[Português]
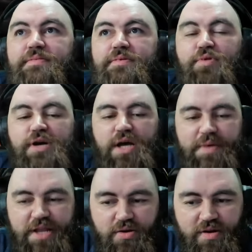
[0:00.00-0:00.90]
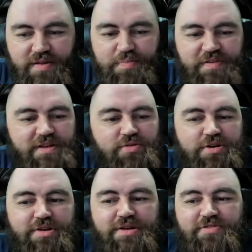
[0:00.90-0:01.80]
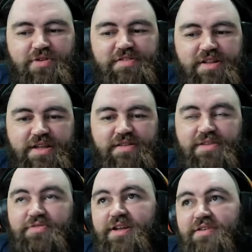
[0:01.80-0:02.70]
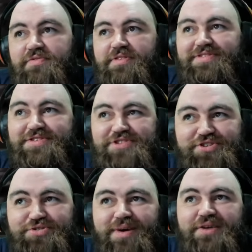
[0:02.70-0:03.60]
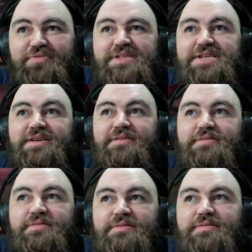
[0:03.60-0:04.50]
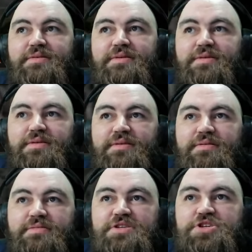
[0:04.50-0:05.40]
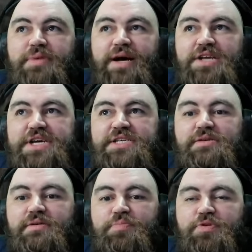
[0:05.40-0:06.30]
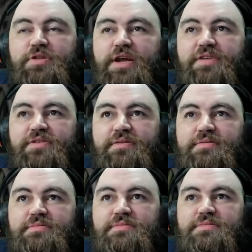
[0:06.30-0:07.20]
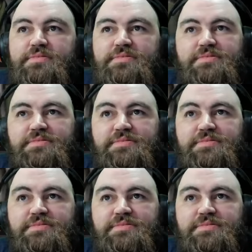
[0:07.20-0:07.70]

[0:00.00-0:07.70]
O câmera encosta a pisadura nas costas deles. Eles falam que sentiram alguma coisa aqui. Alguma coisa, Chiquinho. Fique atento aí, Chiquinho. Sentiu uma radiação por trás, né? Pai Nenê.